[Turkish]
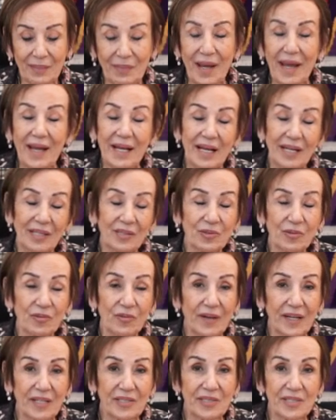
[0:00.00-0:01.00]
Beykent
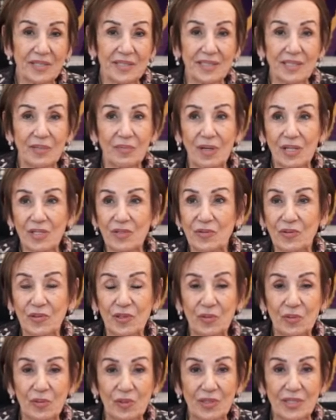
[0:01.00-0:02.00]
Üniversitesi'nde
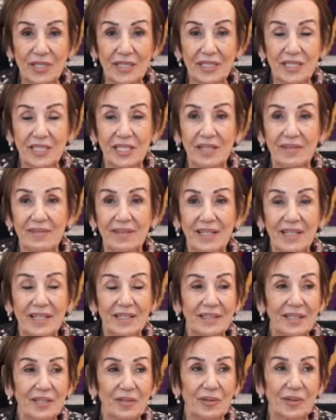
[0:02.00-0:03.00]
başvuruda bulunacak sevgili
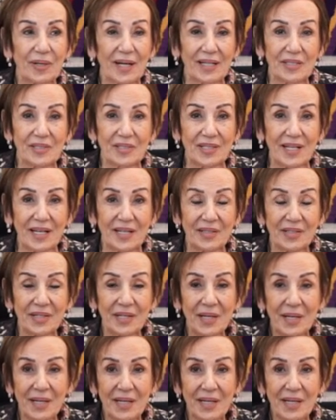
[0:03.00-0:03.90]
aday öğrenciler,